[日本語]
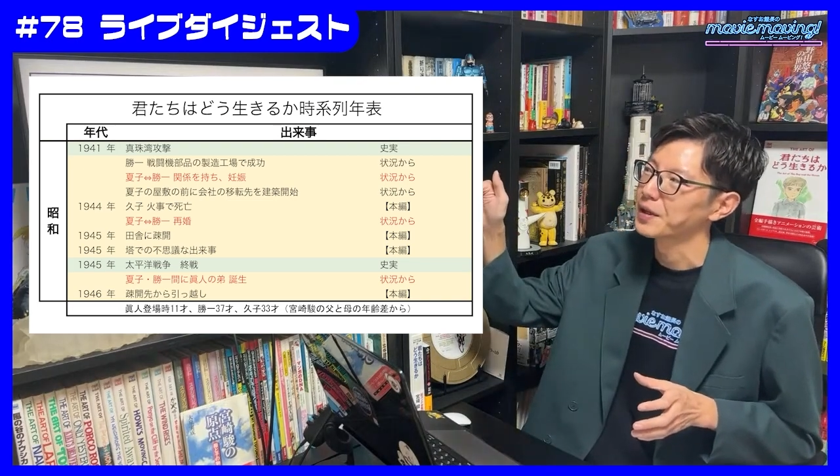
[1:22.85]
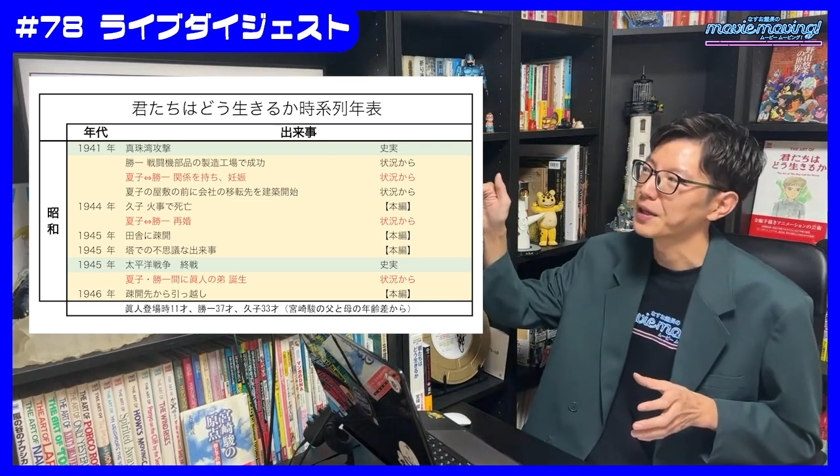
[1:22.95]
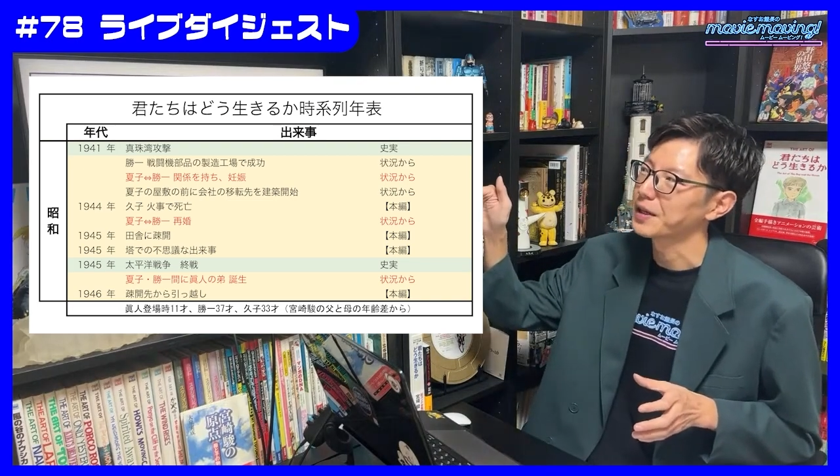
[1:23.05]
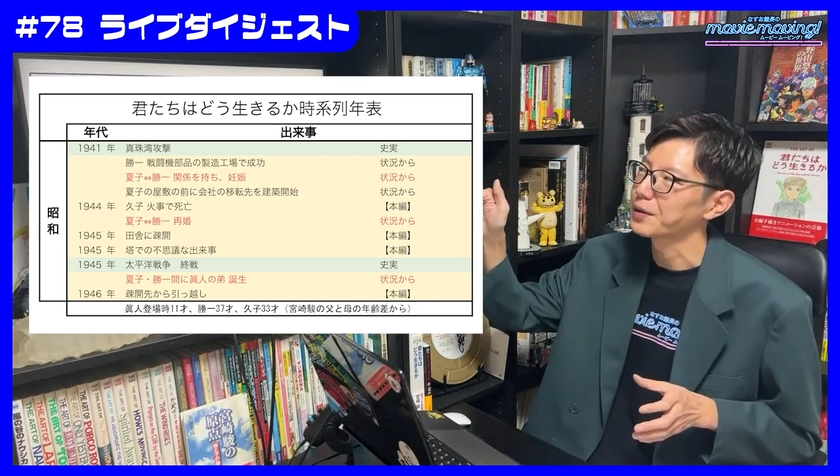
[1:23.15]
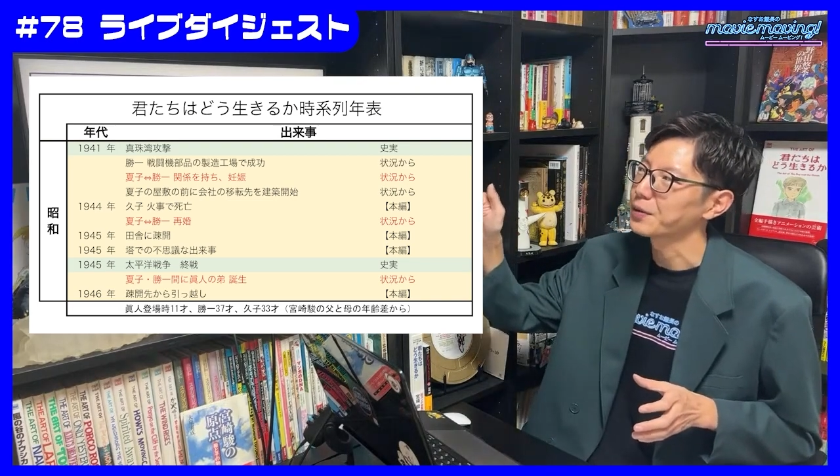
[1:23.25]

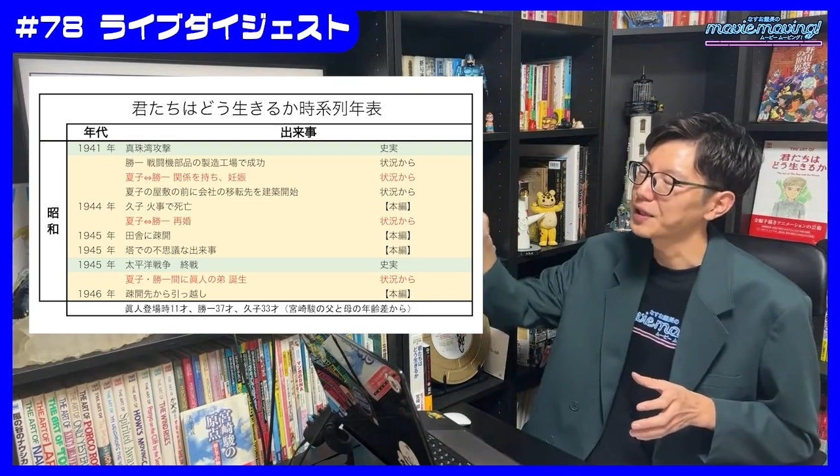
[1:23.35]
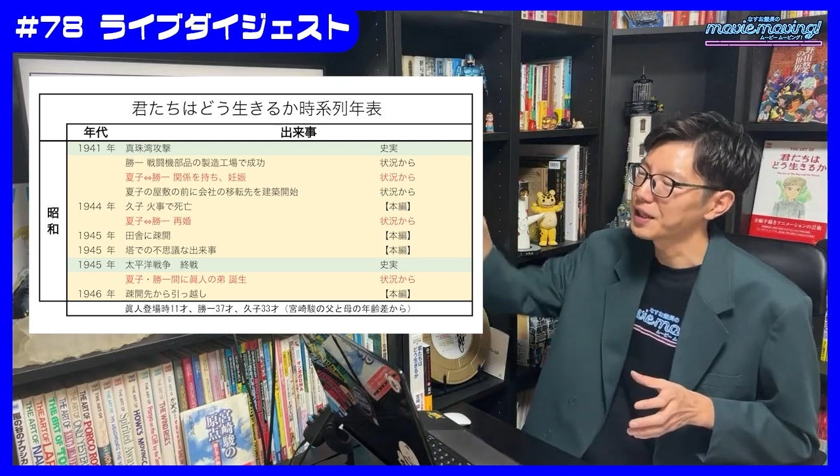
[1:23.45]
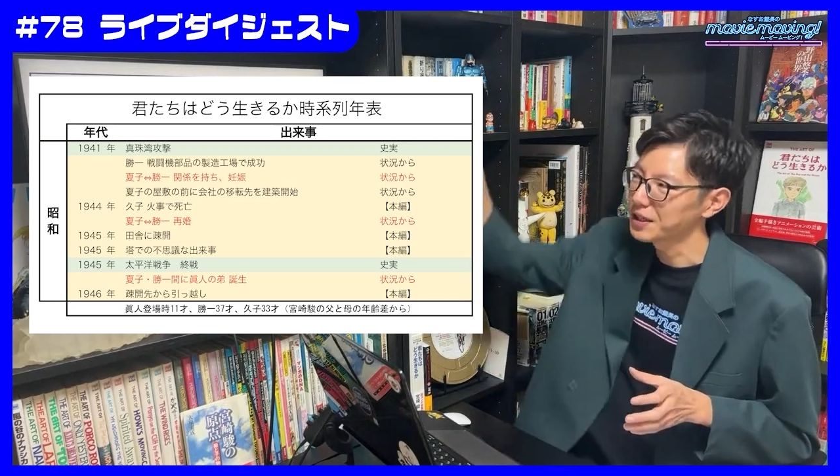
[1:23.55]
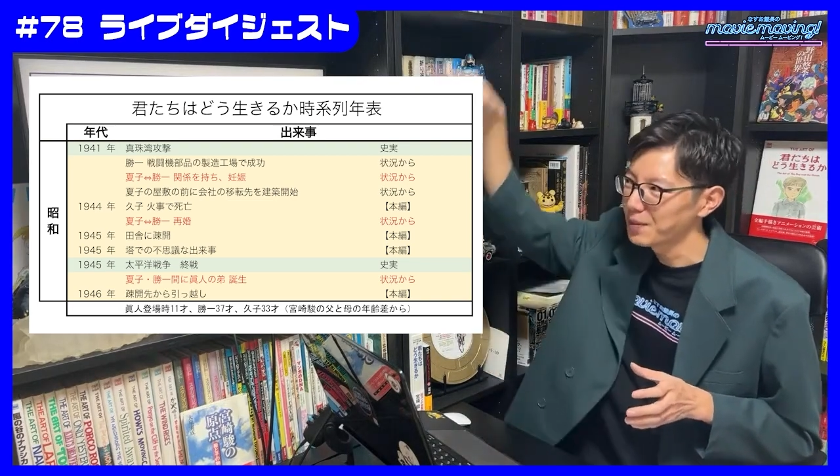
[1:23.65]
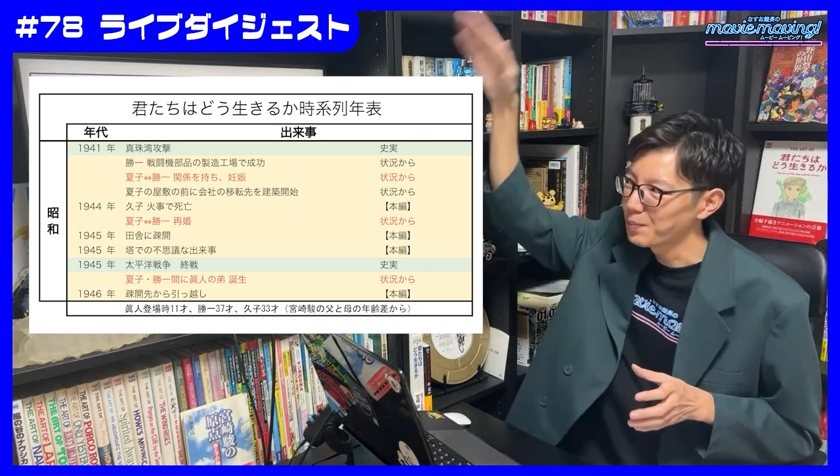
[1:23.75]
でこんだ
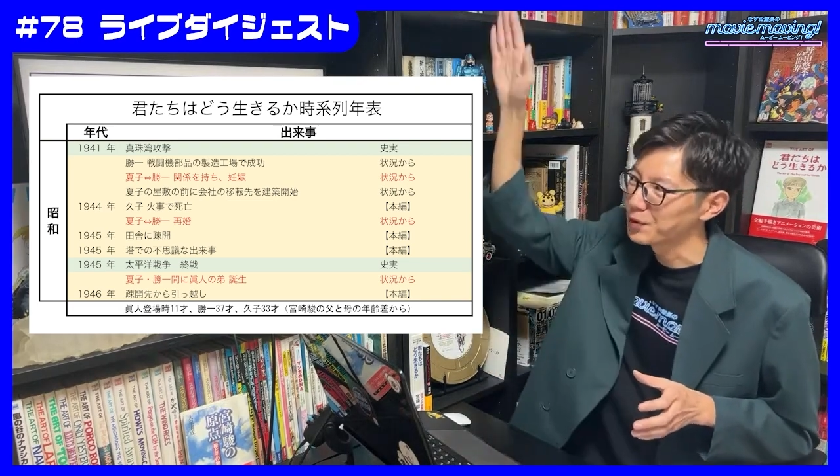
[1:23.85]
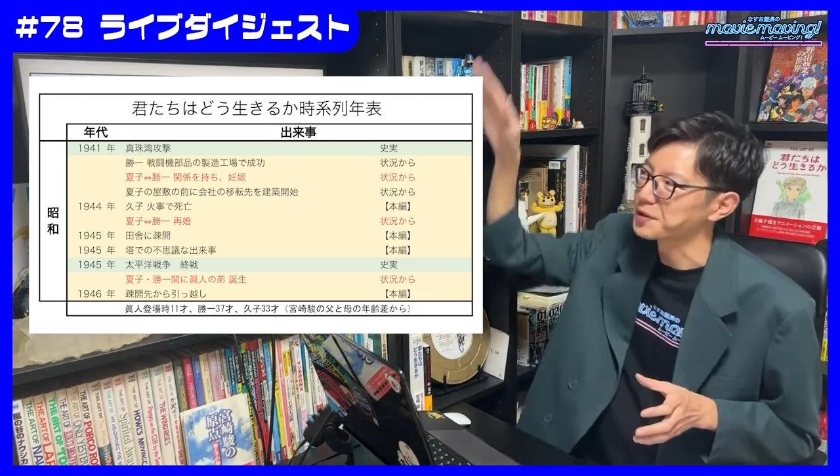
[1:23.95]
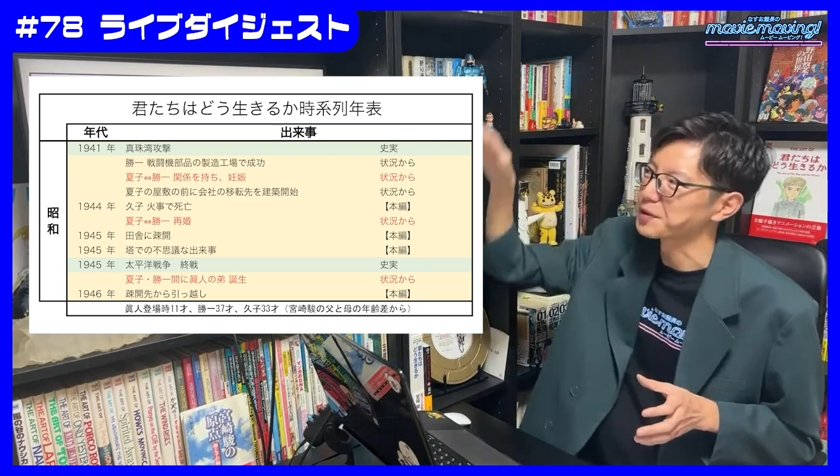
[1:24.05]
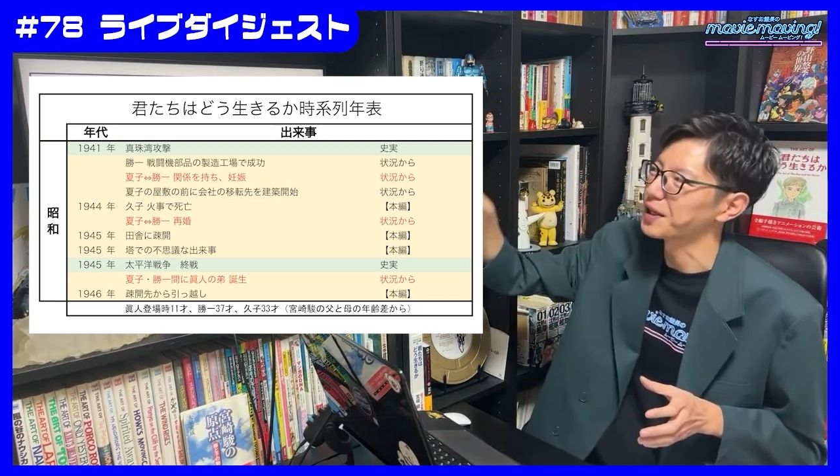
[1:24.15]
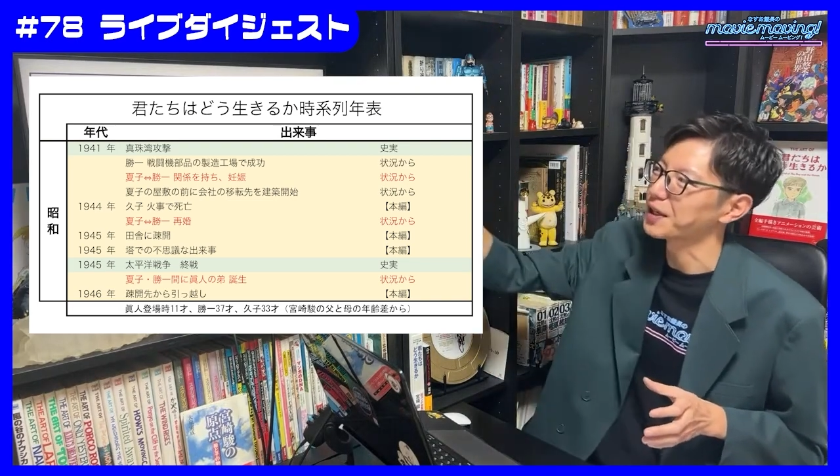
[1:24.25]
け年表を
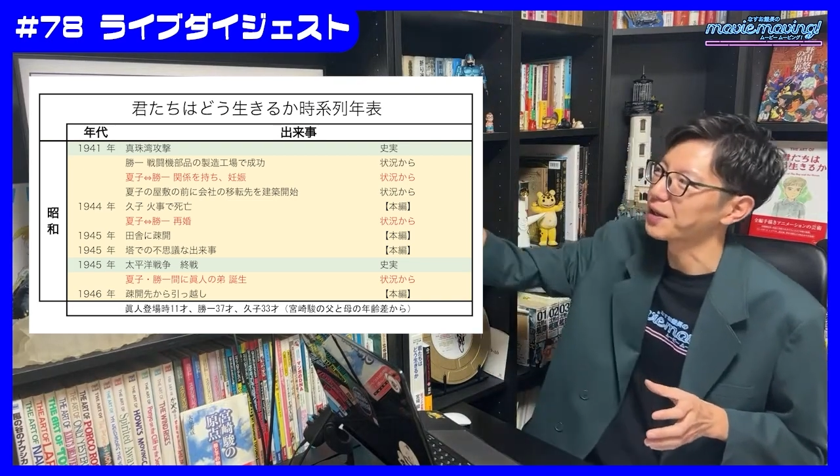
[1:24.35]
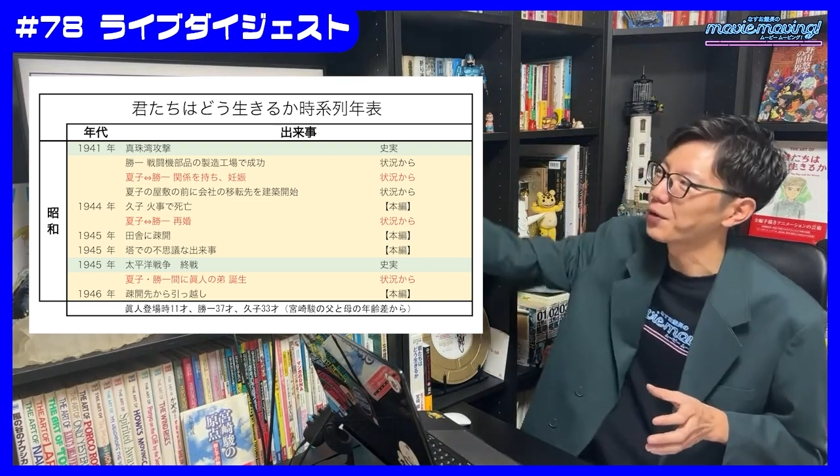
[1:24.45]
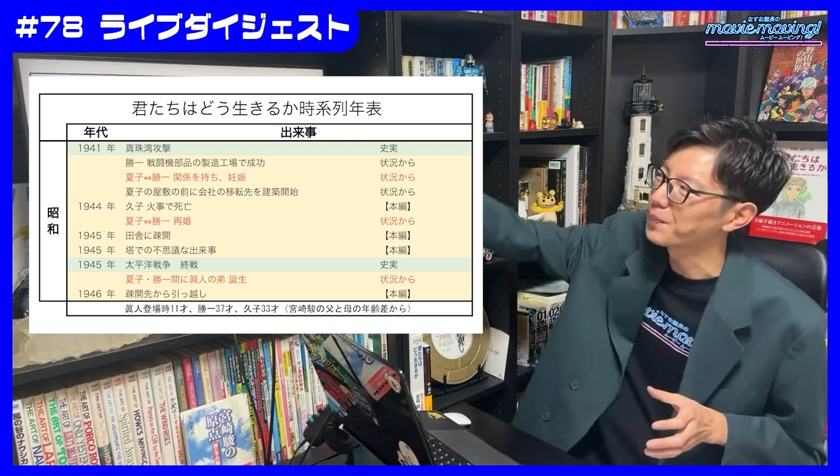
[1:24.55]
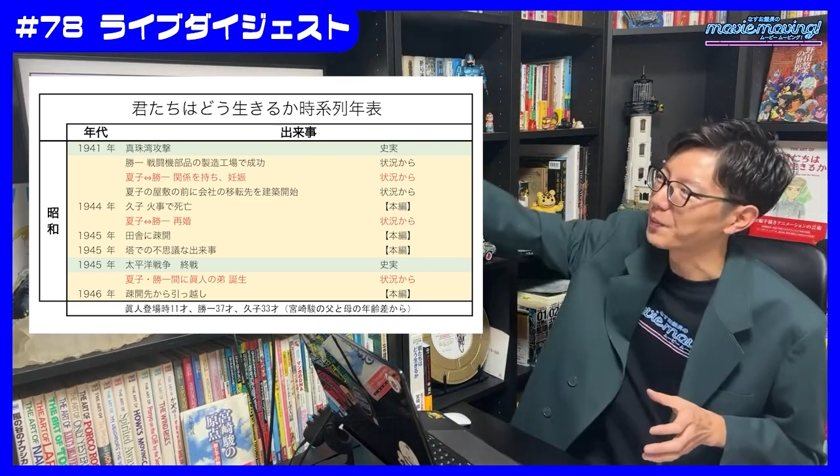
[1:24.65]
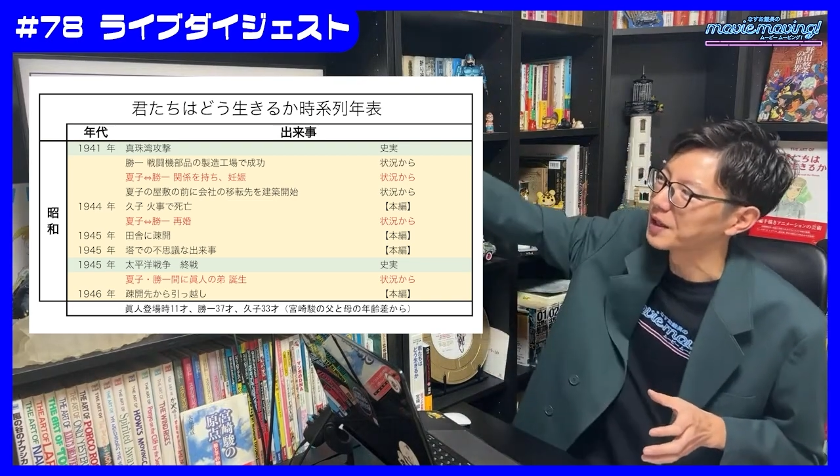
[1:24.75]
作ってきて本